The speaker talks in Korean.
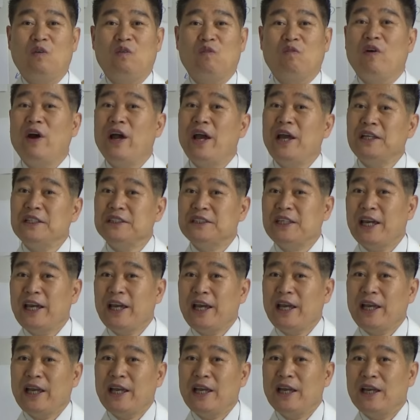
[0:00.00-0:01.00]
왜
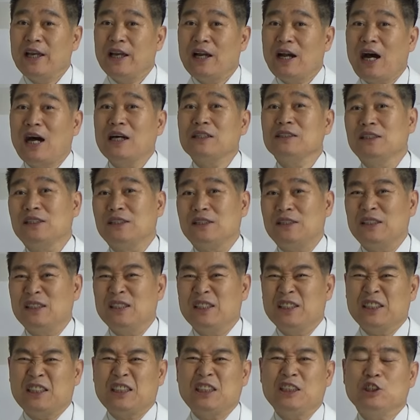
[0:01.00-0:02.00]
이게 하늘,
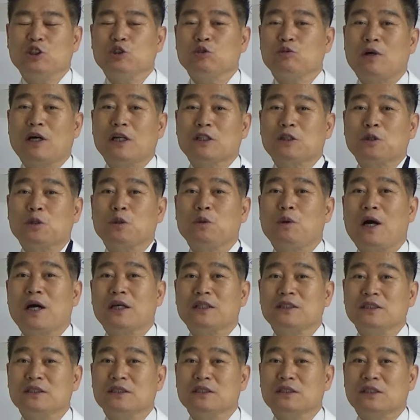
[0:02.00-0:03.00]
신과
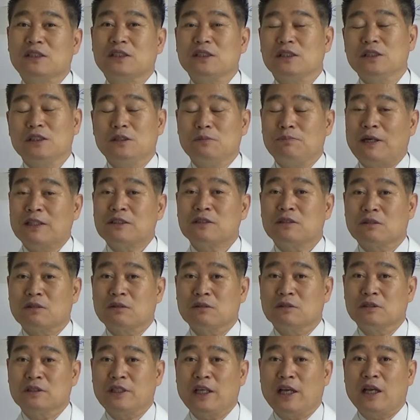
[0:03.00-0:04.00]
통하는 길을
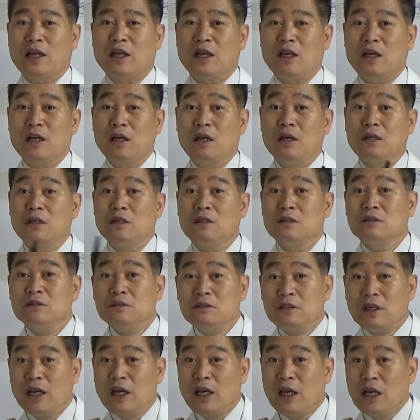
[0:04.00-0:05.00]
만들었는데
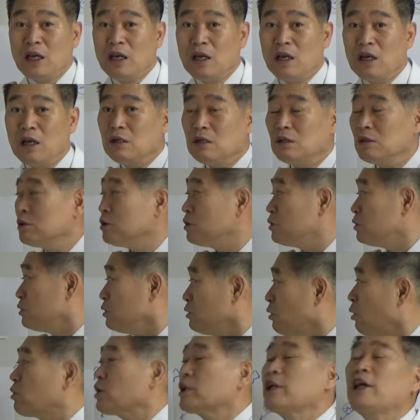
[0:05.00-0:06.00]
이게
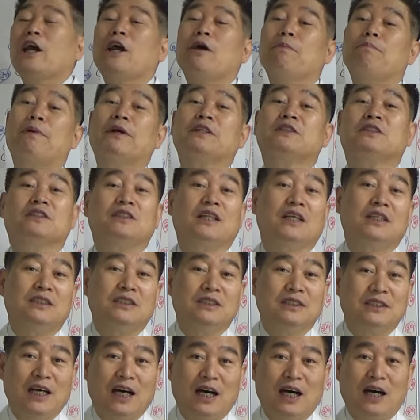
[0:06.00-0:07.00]
이렇게 배치되어
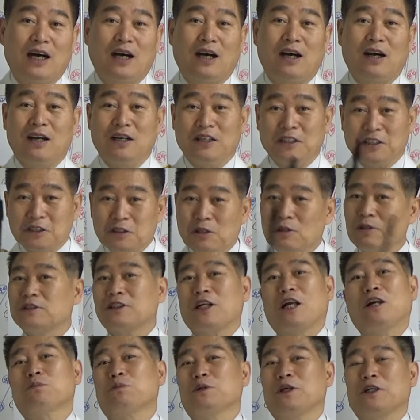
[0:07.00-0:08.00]
있느냐? 이걸
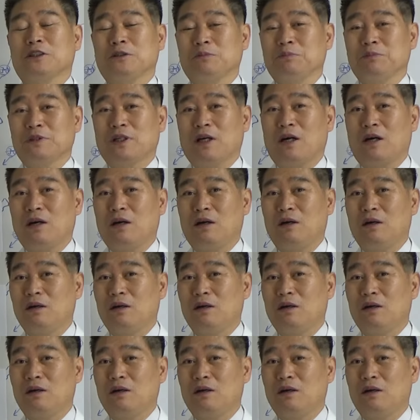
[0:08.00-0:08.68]
잘 봐야 됩니다.